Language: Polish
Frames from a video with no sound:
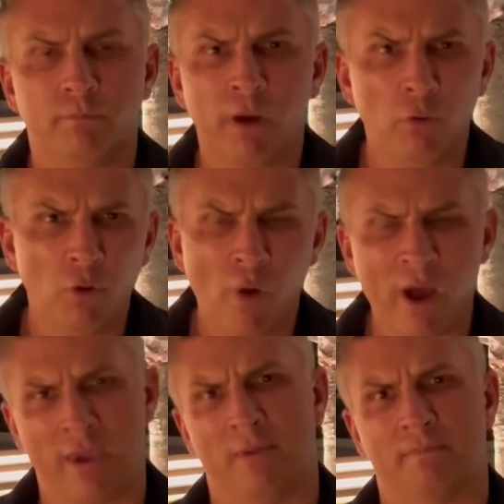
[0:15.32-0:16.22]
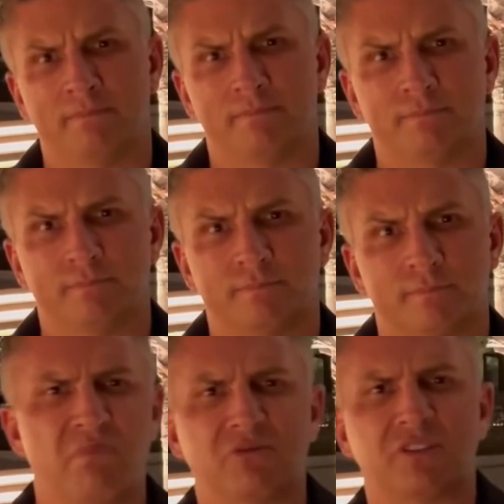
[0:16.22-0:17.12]
Paulo White.
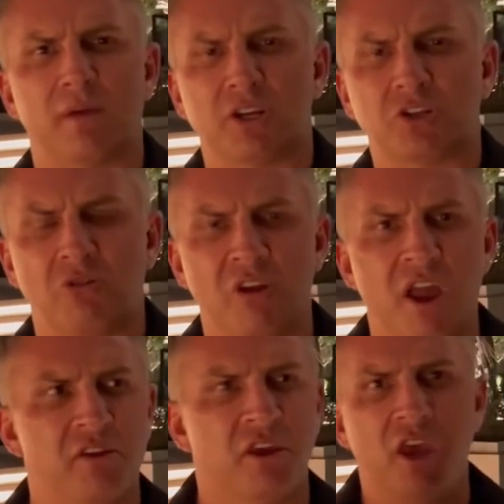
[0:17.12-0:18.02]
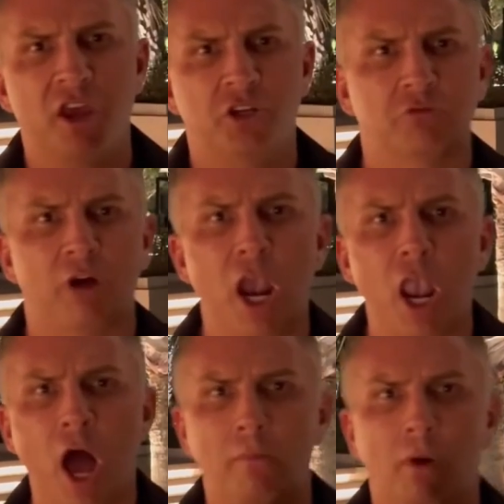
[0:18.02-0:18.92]
Polska ma szkolenie, jeździł,
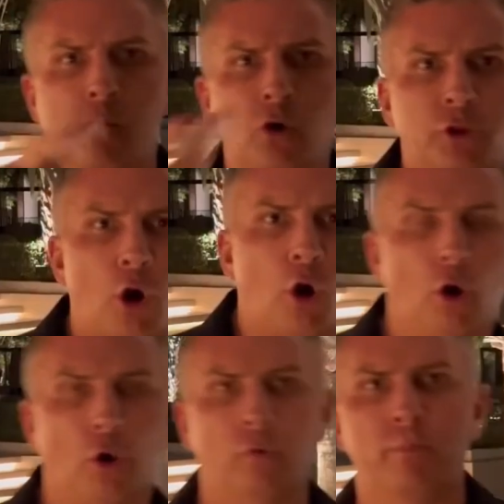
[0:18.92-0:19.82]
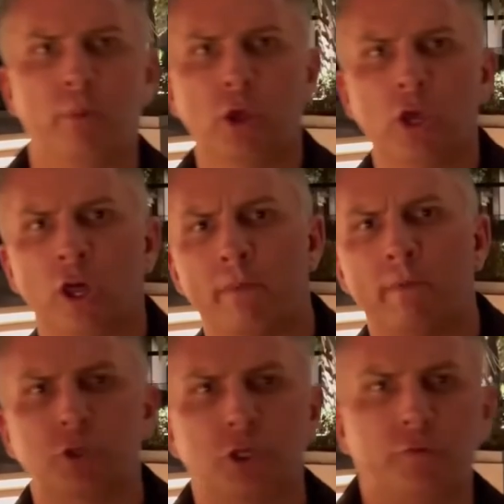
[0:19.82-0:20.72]
Alamo, Młode Orły, Bajera,
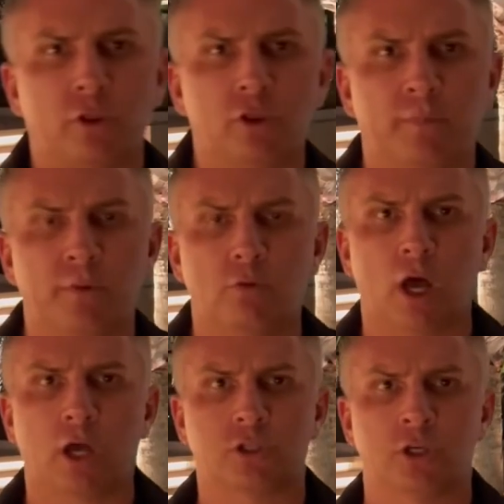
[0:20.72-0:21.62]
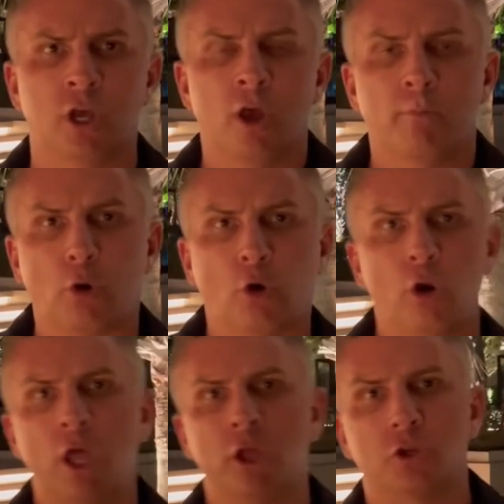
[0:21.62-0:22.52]
macie świetnych piłkarzy,
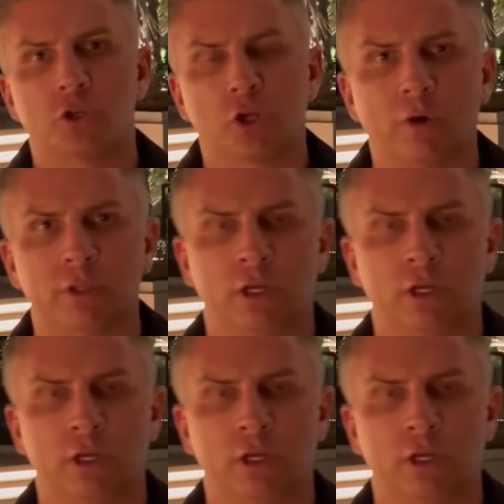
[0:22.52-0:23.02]
pokolenie, szkoła